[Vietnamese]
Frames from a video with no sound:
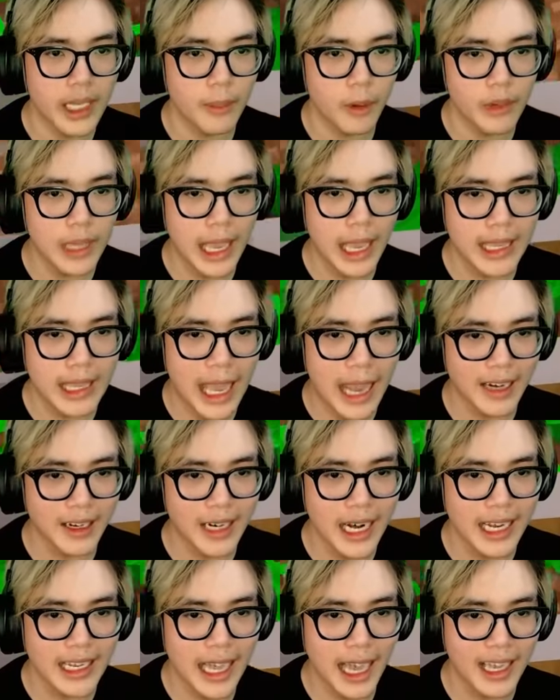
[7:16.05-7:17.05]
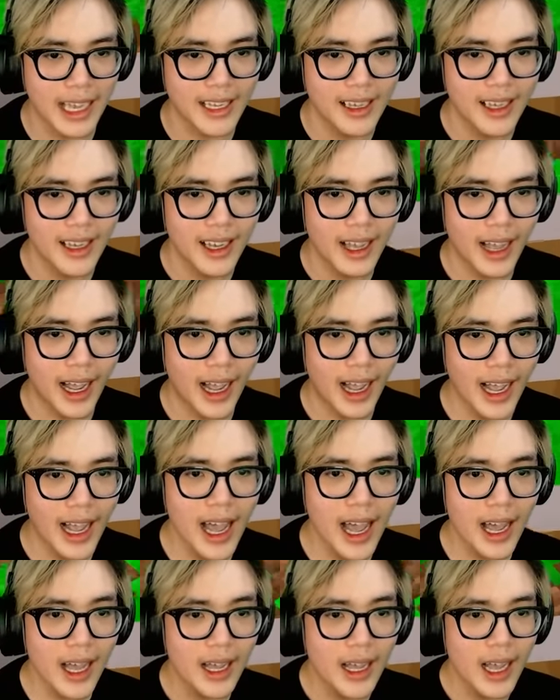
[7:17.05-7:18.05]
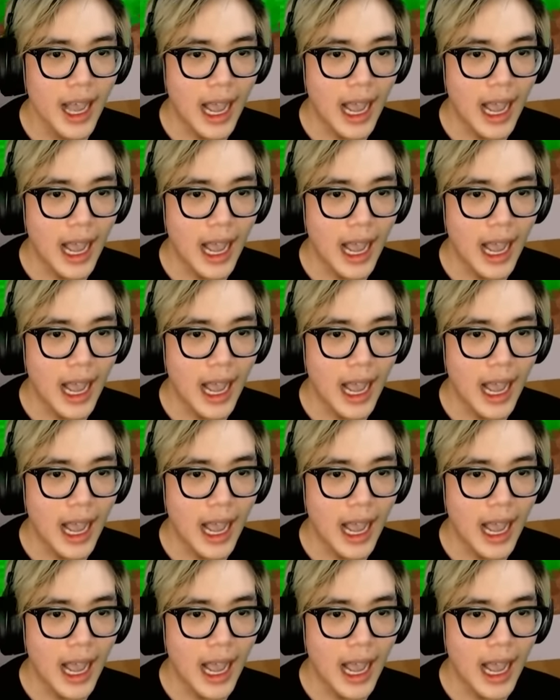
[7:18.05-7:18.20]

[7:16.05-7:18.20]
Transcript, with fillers: gì màu vàng vàng nó đang chạy à